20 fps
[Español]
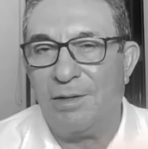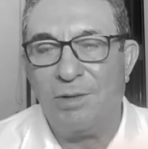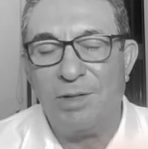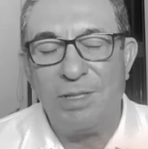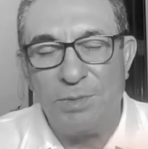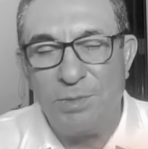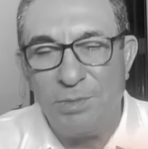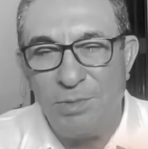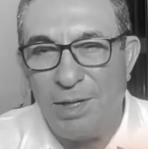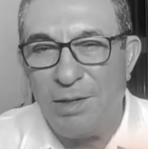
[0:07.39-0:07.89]
No,
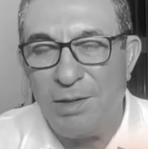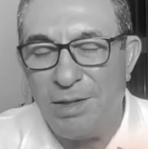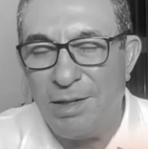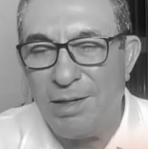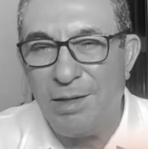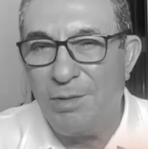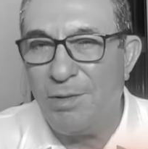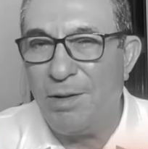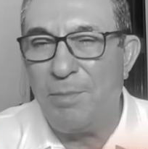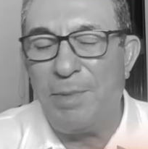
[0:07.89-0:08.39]
es, no,
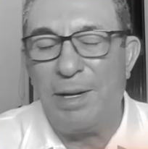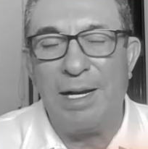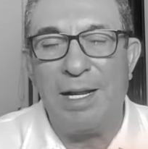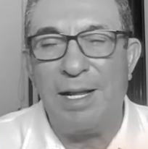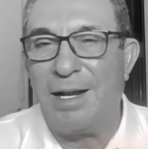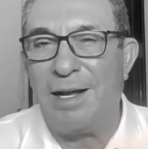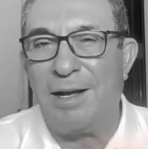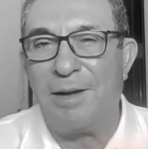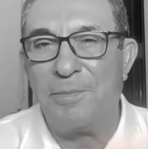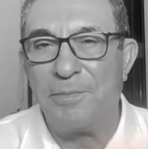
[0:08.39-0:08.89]
hay, no hay
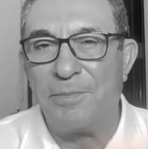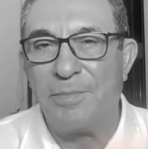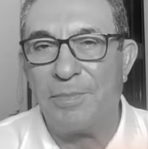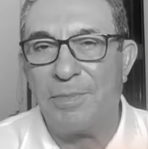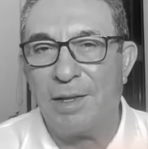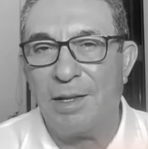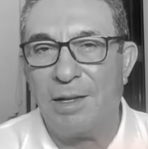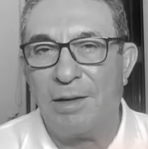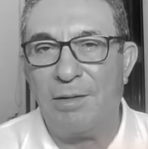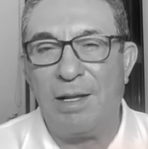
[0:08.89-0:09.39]
manera.
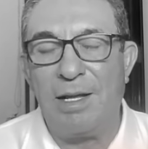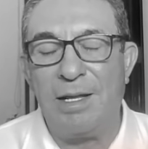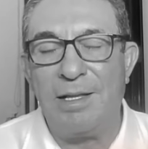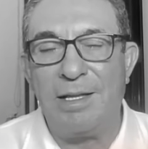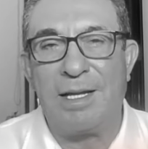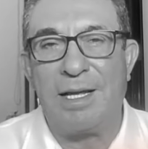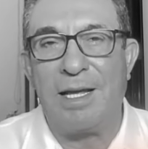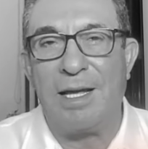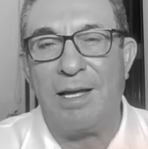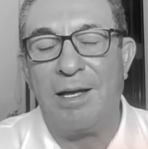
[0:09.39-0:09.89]
No hay
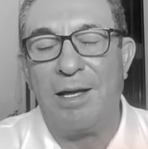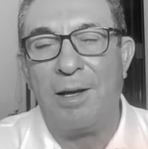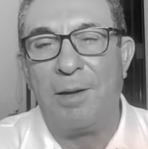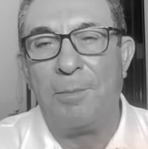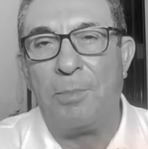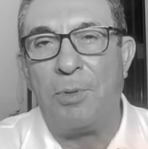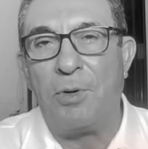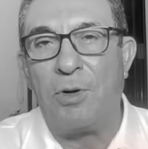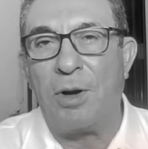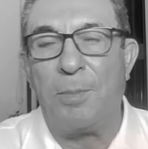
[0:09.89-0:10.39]
de que
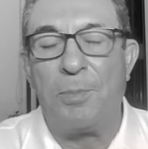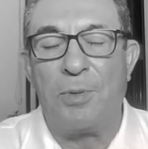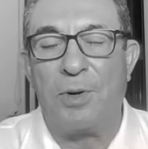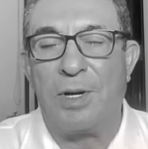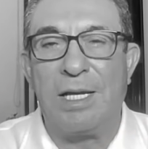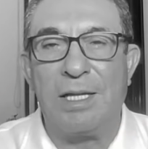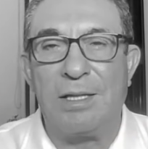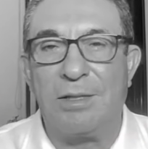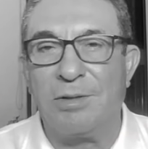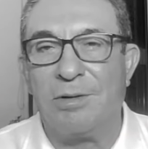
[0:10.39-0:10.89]
poco a
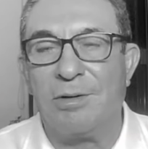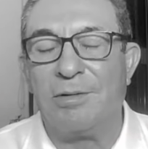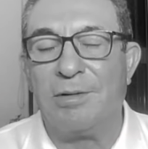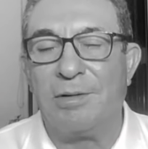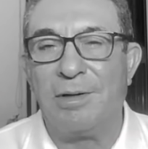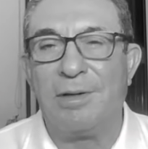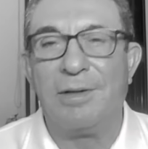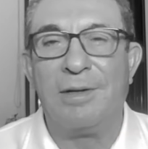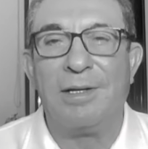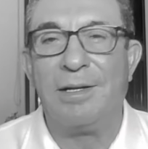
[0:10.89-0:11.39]

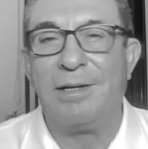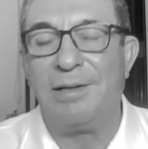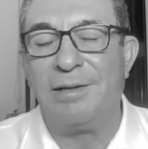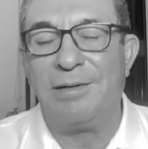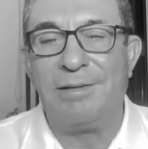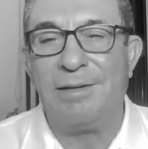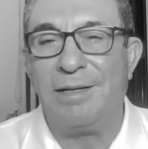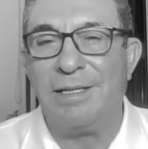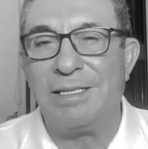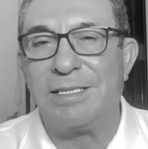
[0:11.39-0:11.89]
poquito,
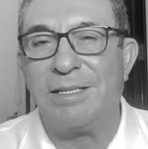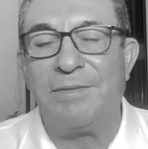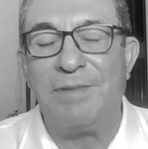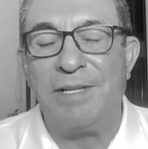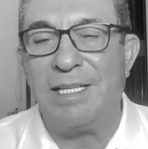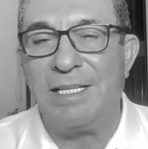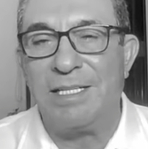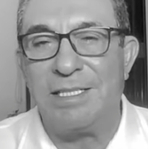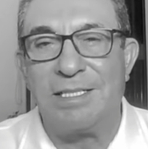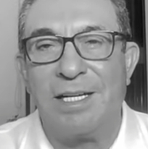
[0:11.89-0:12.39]
en esta
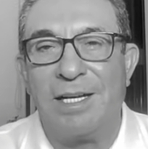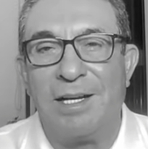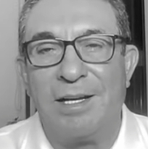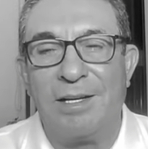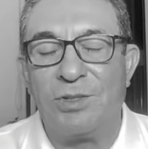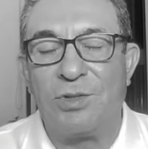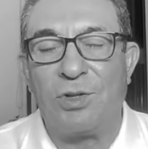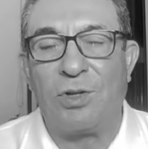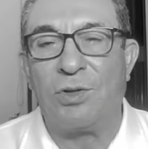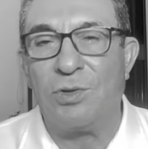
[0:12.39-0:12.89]
vida es
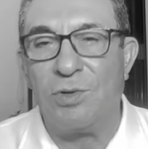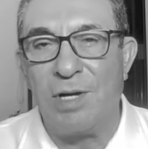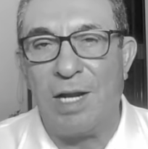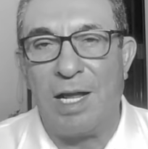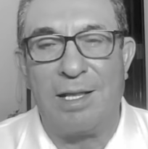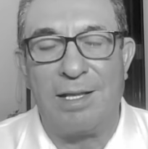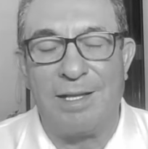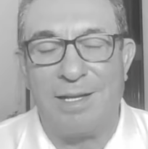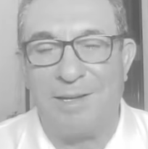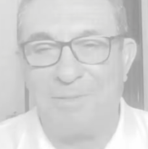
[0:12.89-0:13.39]
todo o
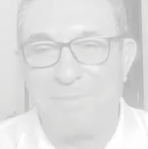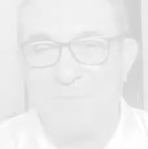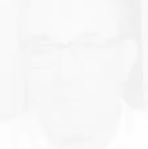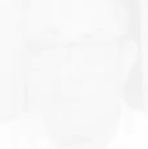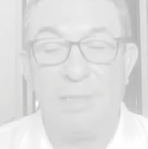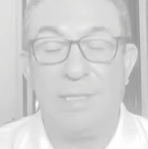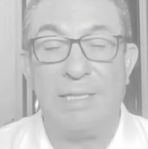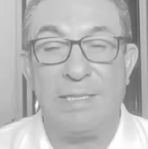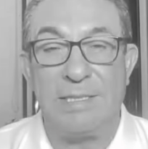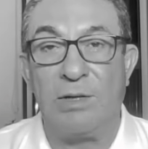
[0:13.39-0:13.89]
nada,
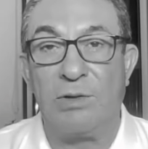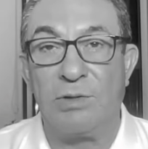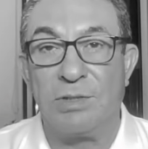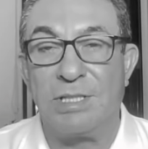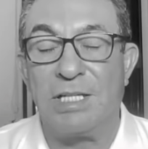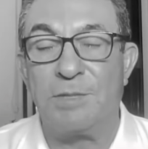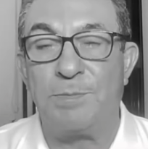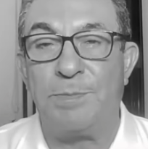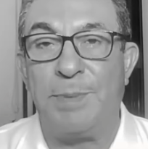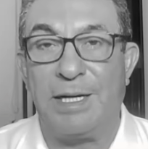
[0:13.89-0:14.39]
dicen los
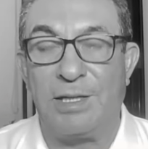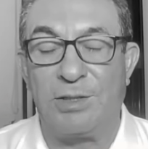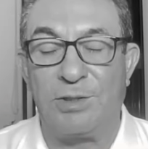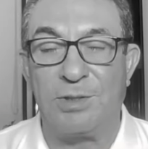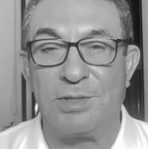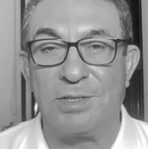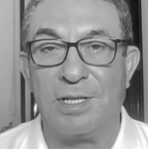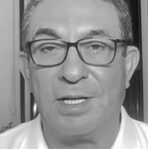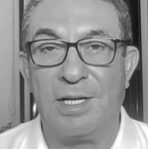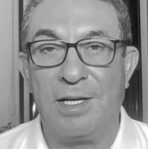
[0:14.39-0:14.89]

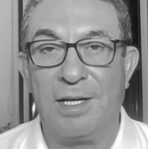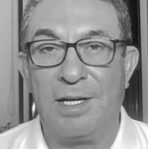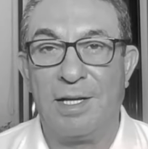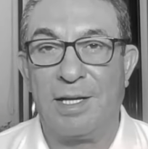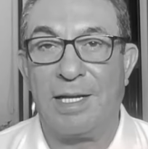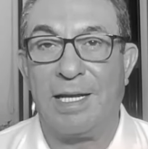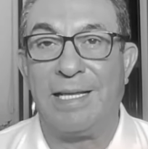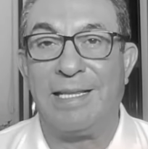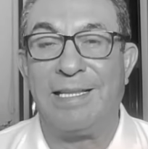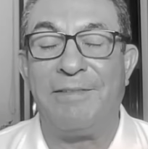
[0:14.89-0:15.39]
expertos,
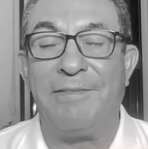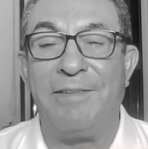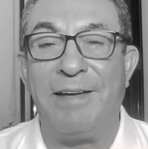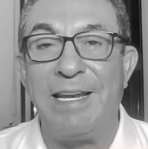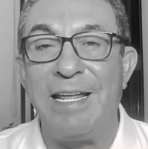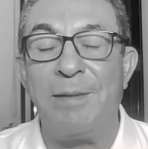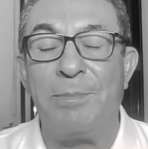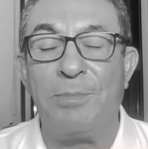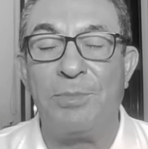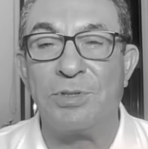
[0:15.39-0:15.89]
que
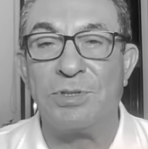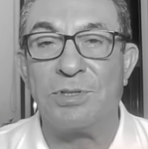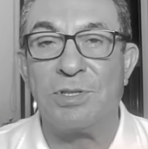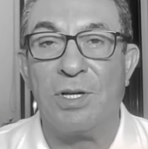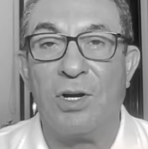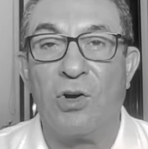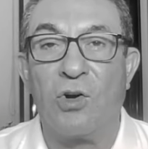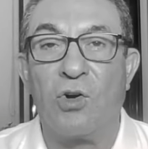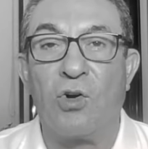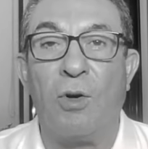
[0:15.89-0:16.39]
deberíamos
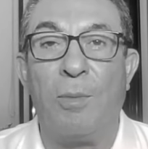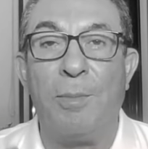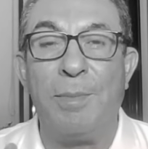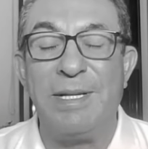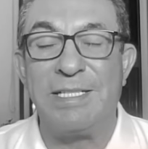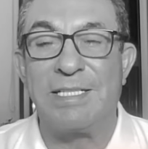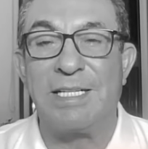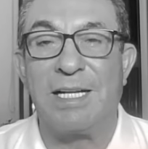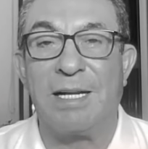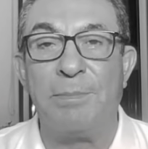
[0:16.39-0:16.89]

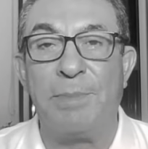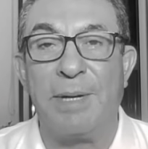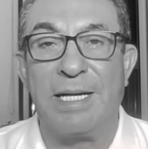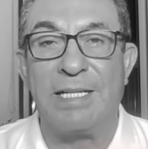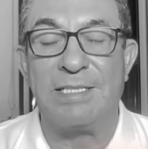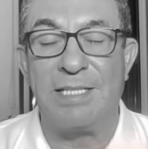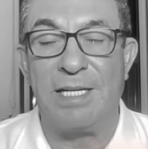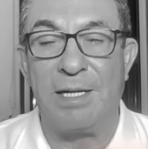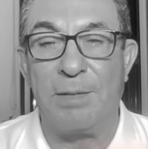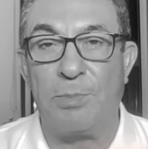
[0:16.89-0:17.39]
comenzar a
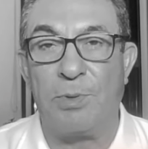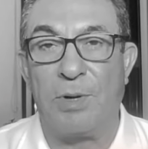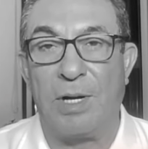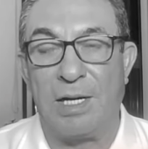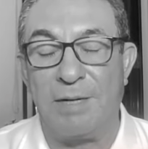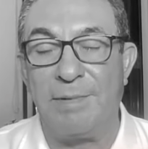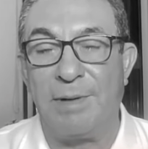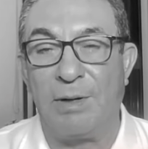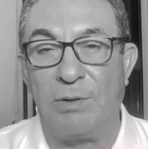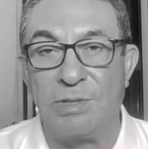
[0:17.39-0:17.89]
envejecer por
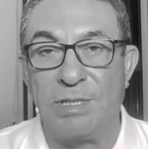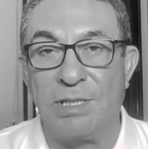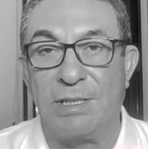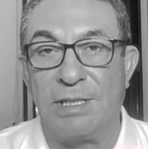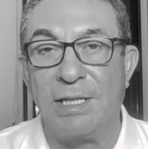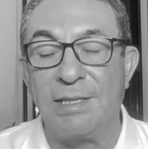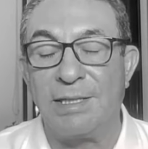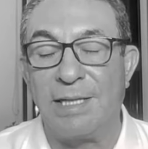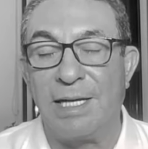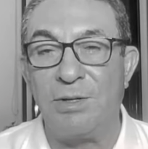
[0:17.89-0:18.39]
arriba de los
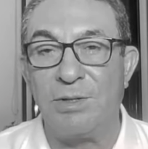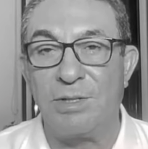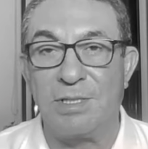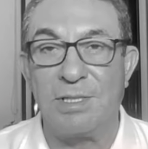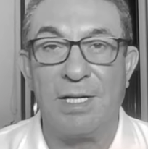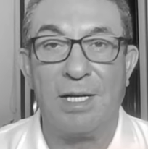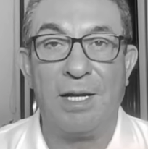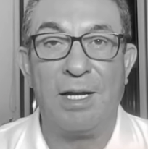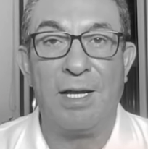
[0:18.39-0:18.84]
70 años.